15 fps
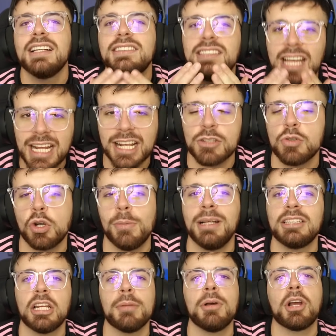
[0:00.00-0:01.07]
dejen su
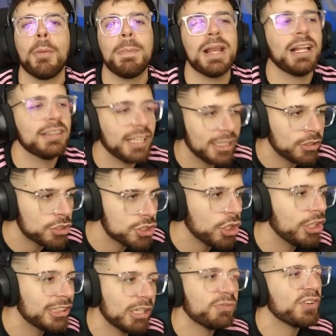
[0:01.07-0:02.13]
comentario me qué opinan de esto, chicos, de
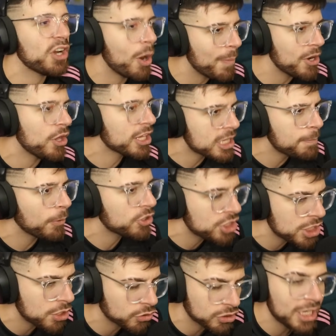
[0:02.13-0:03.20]
este fenómeno de equipos
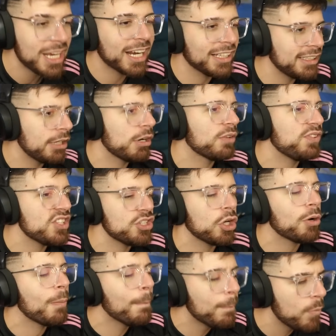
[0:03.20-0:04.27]
chicos que tienen una afición
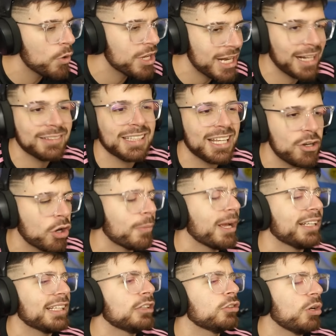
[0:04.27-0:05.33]
muy grande, enorme, que
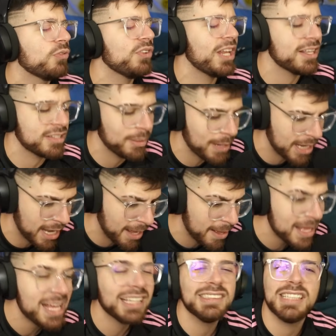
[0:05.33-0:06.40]
están todos los fines de semana.
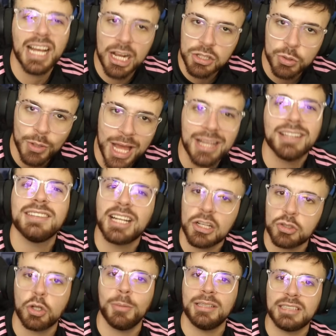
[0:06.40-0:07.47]
Dejen su like, dejen su
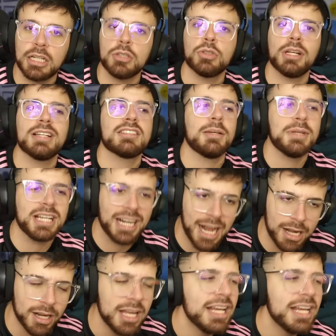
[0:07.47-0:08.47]
comentario, suscríbanse a mi canal